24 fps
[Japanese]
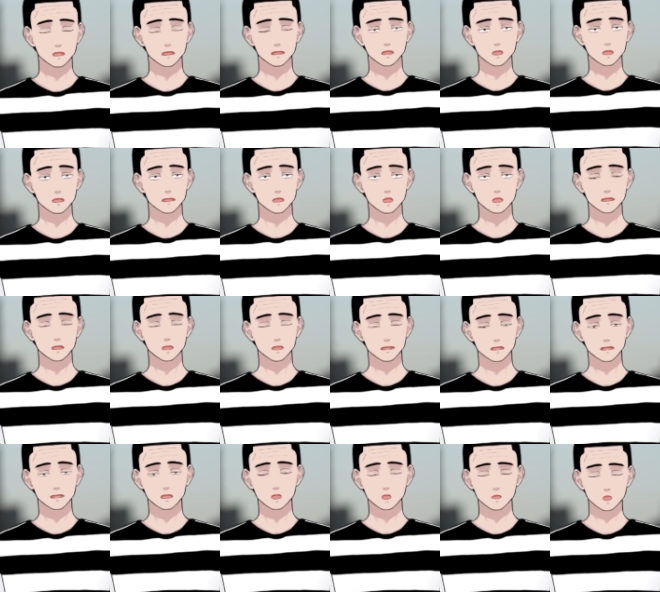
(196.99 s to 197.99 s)
でもそれぐ
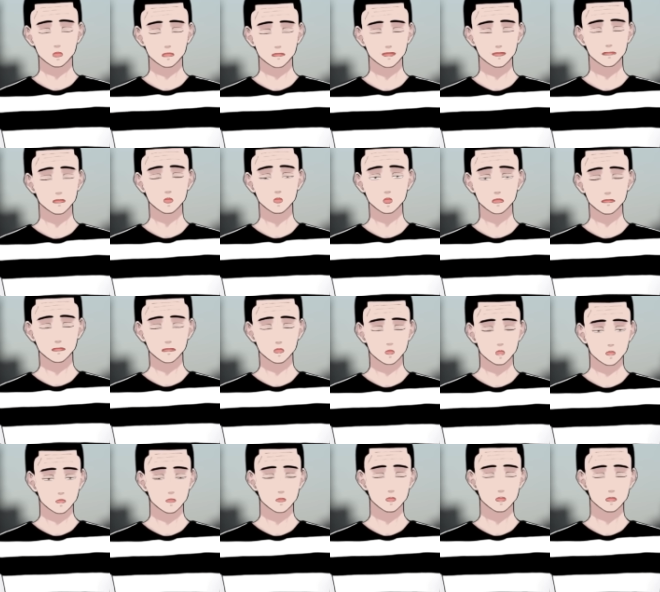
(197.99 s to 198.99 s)
らいにしないと
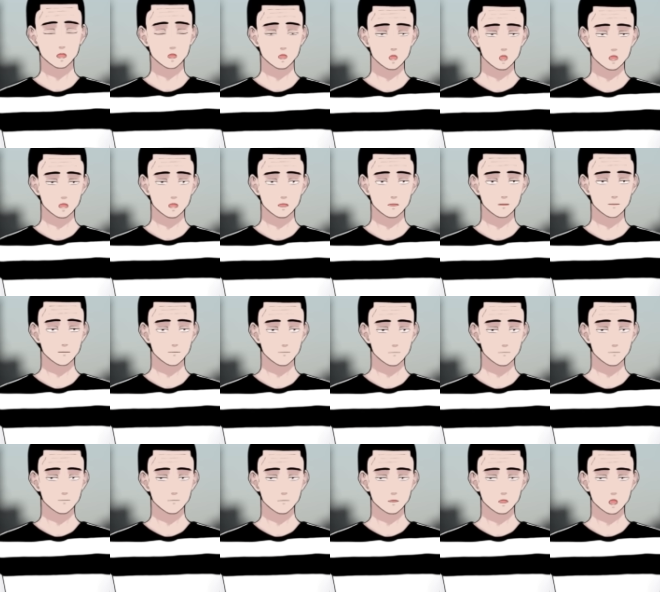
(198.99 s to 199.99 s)
ねもうこれ
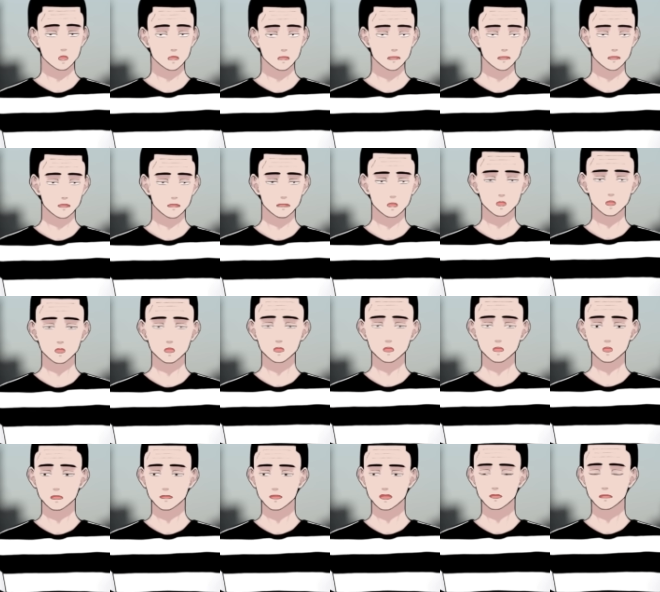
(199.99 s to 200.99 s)
10人揃って
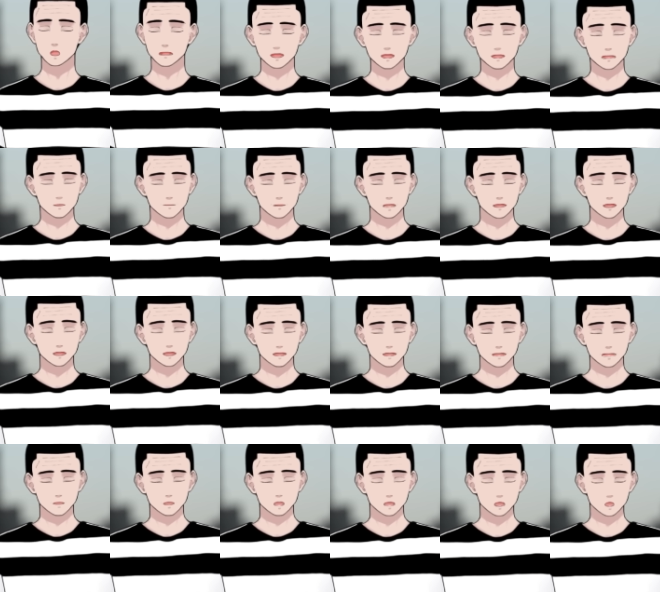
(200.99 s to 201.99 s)
もうね長
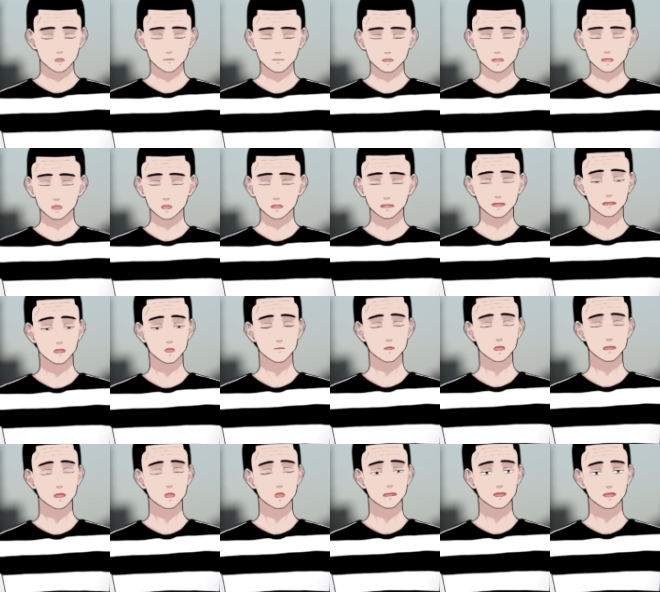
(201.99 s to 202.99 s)
い刑務所に
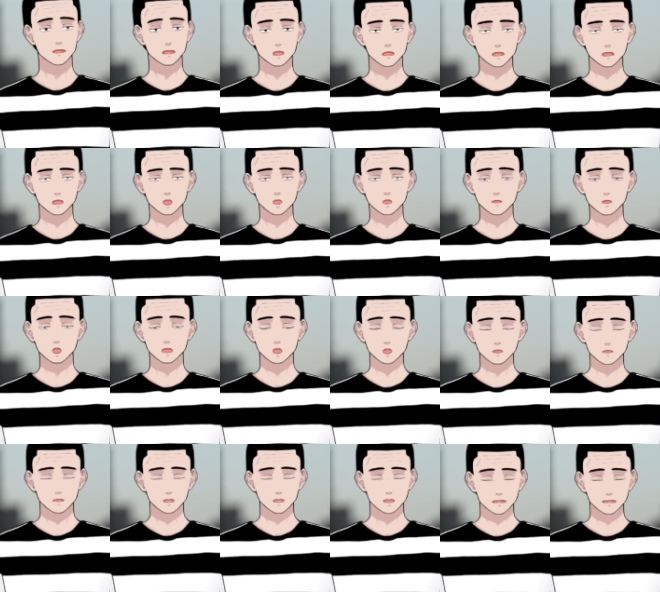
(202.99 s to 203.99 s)
もう20年ぐらい
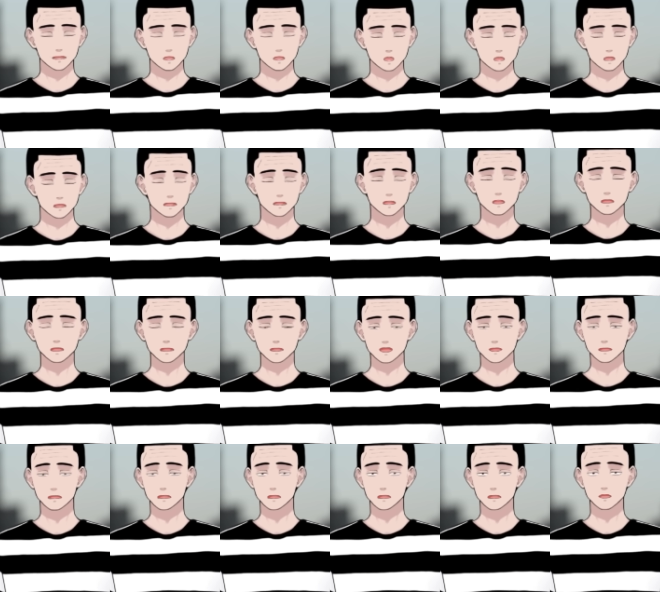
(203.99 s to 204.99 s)

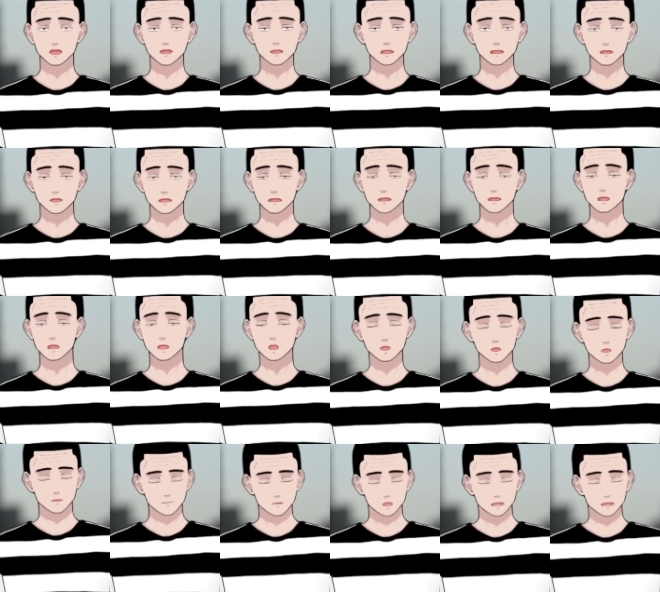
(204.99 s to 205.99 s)
生かさないといけない
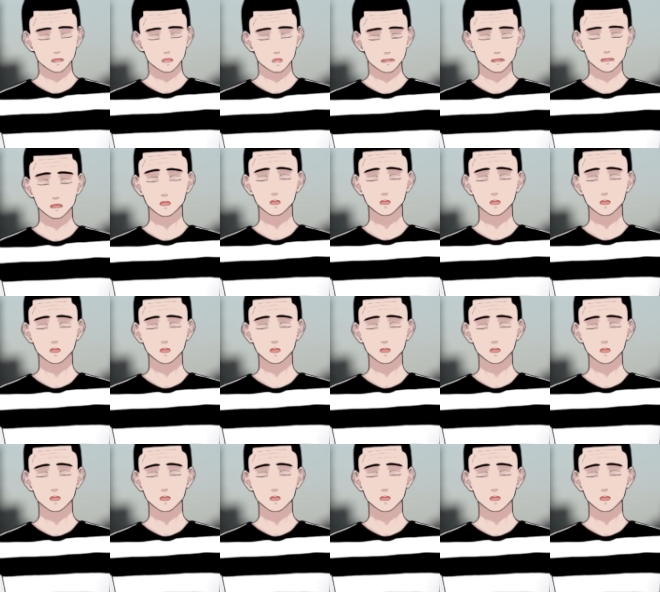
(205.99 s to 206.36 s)
んじゃないか